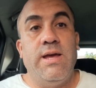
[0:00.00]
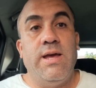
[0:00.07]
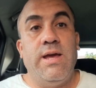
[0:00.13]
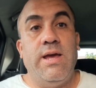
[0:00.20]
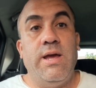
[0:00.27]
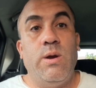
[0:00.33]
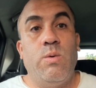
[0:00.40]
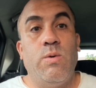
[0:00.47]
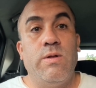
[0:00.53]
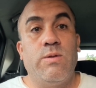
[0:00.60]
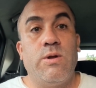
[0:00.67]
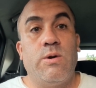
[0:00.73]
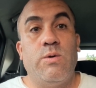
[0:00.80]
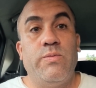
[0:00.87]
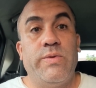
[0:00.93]
en
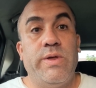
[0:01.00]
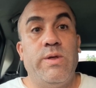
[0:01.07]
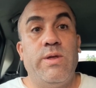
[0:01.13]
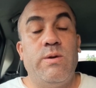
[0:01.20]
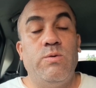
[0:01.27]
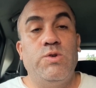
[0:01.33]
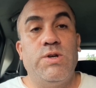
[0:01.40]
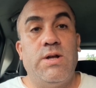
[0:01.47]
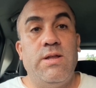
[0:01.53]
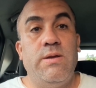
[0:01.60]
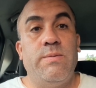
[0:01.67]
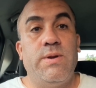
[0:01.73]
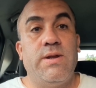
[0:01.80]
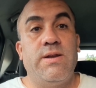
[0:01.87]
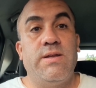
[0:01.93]
cuanto a contenido de lucha
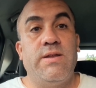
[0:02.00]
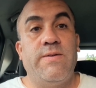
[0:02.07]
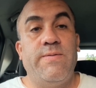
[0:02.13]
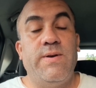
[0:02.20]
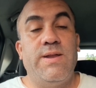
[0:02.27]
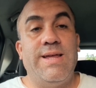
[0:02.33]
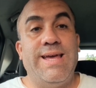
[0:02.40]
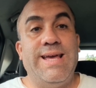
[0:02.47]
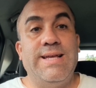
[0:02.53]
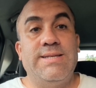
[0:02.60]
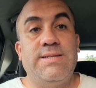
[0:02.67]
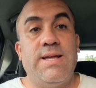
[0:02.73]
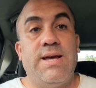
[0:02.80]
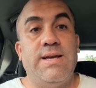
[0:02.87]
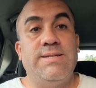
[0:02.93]
libre se refiere,
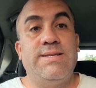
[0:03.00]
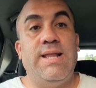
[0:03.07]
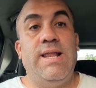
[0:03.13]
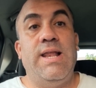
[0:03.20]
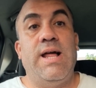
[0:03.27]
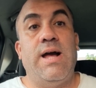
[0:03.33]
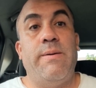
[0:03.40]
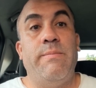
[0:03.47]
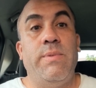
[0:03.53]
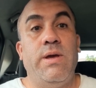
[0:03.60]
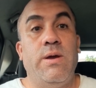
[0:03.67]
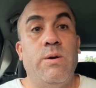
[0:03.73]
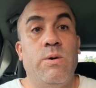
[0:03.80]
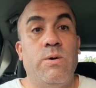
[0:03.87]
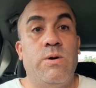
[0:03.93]
esta es la
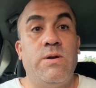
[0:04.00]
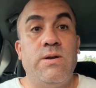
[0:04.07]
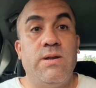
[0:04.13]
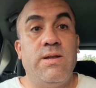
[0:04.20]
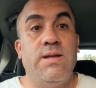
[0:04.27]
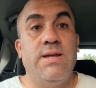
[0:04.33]
mejor,